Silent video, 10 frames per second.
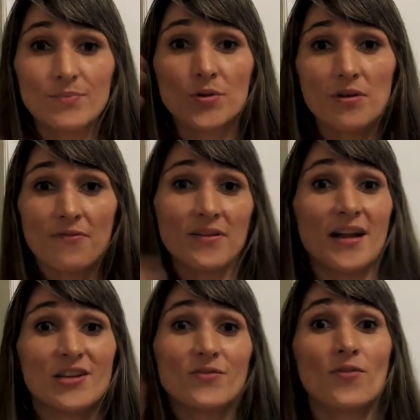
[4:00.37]
a se
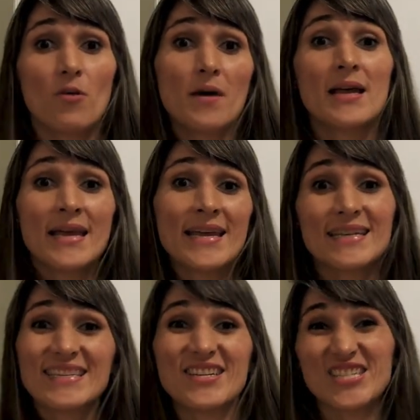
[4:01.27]
proliferar de forma
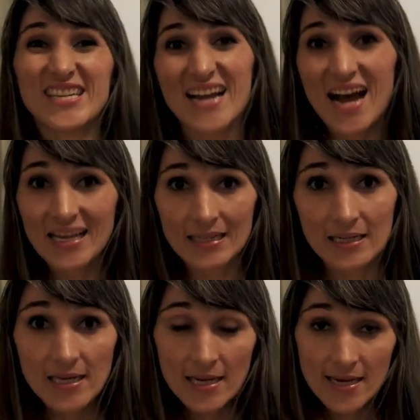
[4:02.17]

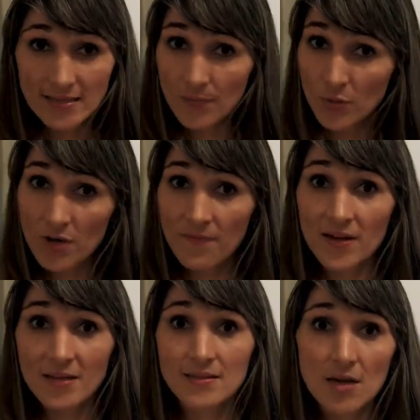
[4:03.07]
exagerada e essa
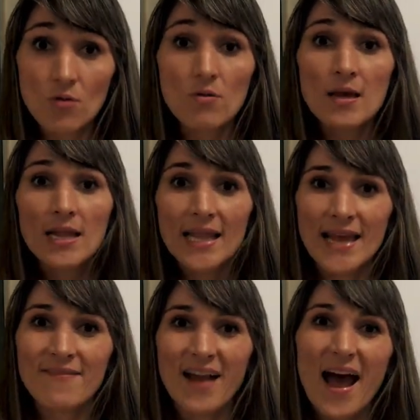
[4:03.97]
proliferação
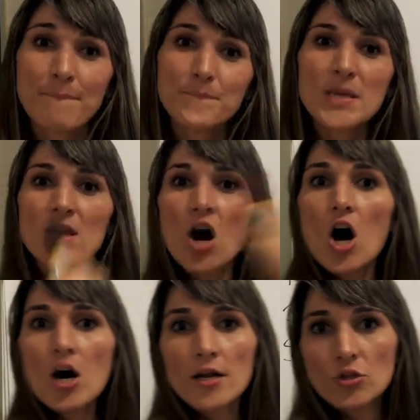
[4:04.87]
leva à
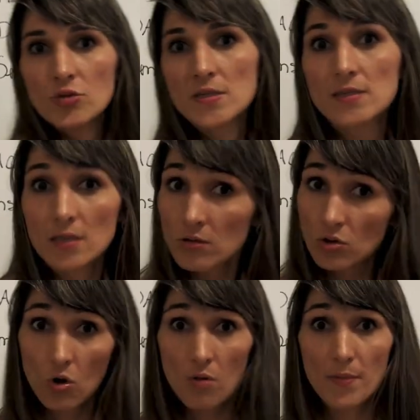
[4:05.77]
piora dos
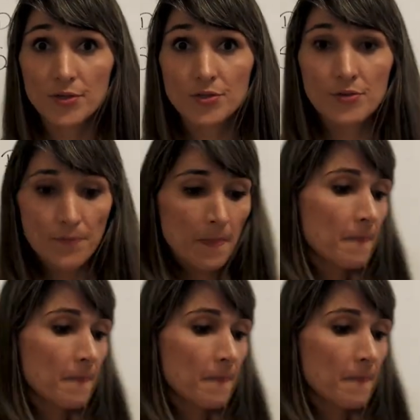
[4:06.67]
sintomas.